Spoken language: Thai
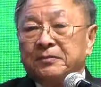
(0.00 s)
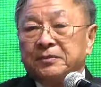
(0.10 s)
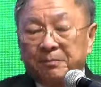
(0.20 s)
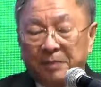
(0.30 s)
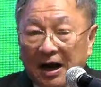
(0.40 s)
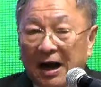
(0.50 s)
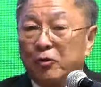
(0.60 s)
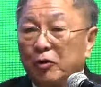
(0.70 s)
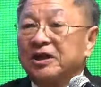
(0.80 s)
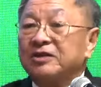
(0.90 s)
พระคำ
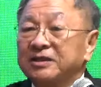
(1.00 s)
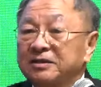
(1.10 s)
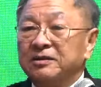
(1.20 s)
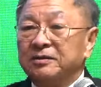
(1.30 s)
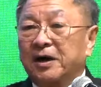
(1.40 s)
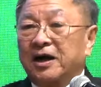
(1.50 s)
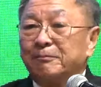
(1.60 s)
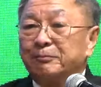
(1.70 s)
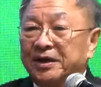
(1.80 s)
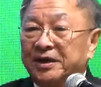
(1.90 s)
ของพระเจ้าจริง หรือพระ
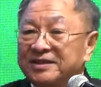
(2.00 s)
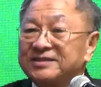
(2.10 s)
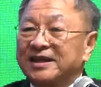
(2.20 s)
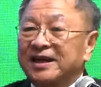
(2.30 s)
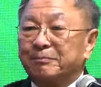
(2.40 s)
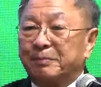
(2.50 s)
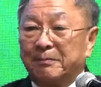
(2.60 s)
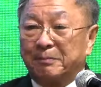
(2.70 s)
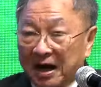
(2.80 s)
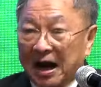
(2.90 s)
คำพีคริสเตียนเป็น
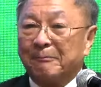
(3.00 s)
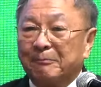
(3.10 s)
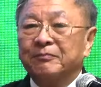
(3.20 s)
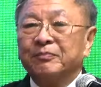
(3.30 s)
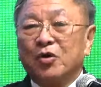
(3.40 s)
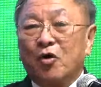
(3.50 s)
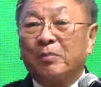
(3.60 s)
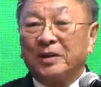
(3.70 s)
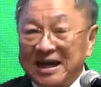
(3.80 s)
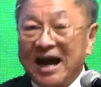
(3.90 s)
พระคำของ
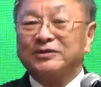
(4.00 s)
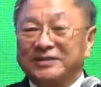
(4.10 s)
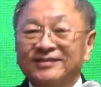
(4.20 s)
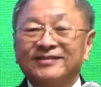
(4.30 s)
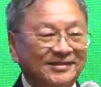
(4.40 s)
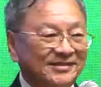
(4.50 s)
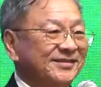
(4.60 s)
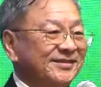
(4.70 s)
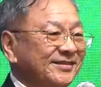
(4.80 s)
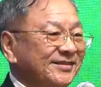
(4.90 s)
พระเจ้าจริงหรือ
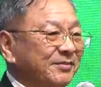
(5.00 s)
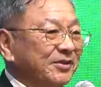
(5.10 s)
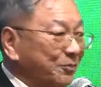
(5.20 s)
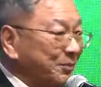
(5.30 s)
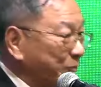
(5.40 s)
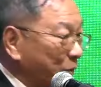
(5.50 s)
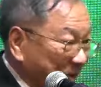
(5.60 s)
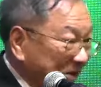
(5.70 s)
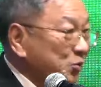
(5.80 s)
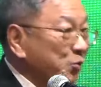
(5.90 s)
มันต้องมีบท
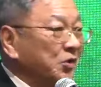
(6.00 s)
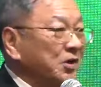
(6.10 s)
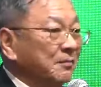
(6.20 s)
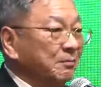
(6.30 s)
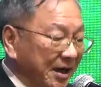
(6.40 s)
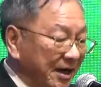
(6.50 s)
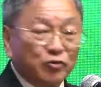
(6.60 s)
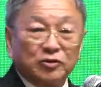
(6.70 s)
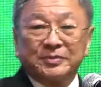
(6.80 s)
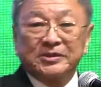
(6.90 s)
พิสูจน์ไม่งั้น
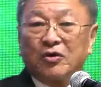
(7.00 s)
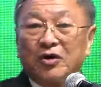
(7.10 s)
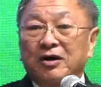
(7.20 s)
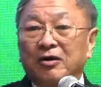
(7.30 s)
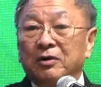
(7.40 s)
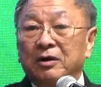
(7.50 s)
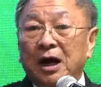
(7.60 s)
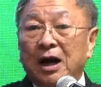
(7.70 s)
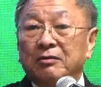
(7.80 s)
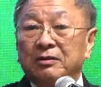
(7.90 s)
คุณจะไปสอนเขา
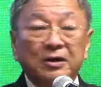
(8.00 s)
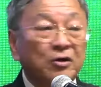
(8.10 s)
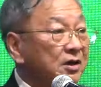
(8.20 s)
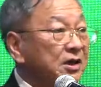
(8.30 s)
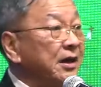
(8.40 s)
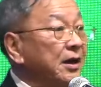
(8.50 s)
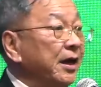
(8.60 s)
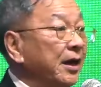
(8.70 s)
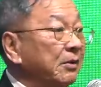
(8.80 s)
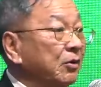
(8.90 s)
อ้าว มันก็เขียนเอ
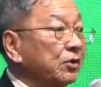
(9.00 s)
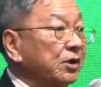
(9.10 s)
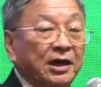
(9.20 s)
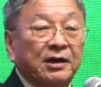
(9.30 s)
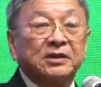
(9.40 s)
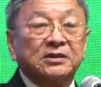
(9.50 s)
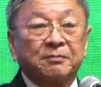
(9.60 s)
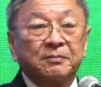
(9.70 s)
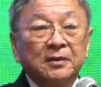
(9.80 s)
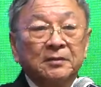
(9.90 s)
งมนุษย์เขียนมันจะ
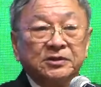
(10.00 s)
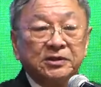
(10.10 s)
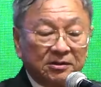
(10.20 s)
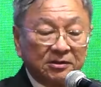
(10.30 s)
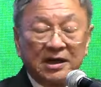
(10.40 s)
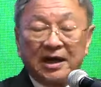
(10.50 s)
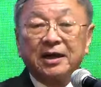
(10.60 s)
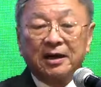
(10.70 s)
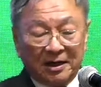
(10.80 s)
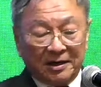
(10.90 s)
เชื่อถือได้
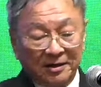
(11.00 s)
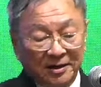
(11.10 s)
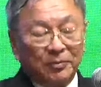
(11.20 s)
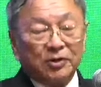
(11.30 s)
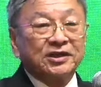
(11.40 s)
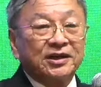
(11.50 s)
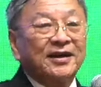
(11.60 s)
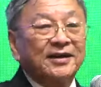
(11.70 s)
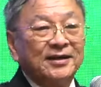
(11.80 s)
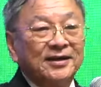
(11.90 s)
ยังไง เพราะฉะนั้น
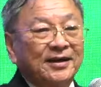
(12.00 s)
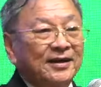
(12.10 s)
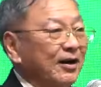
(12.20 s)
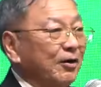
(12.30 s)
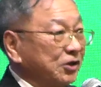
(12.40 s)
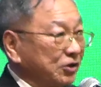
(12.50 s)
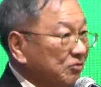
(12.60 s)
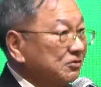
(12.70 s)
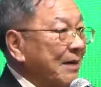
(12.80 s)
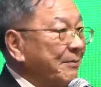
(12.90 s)
เราจะต้อ
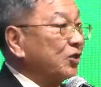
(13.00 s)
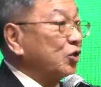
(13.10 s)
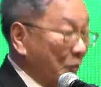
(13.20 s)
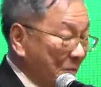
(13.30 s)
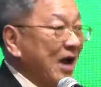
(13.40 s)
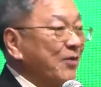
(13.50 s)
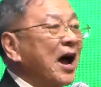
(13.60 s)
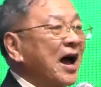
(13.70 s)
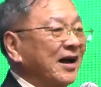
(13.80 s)
งสามารถตอบได้ว่า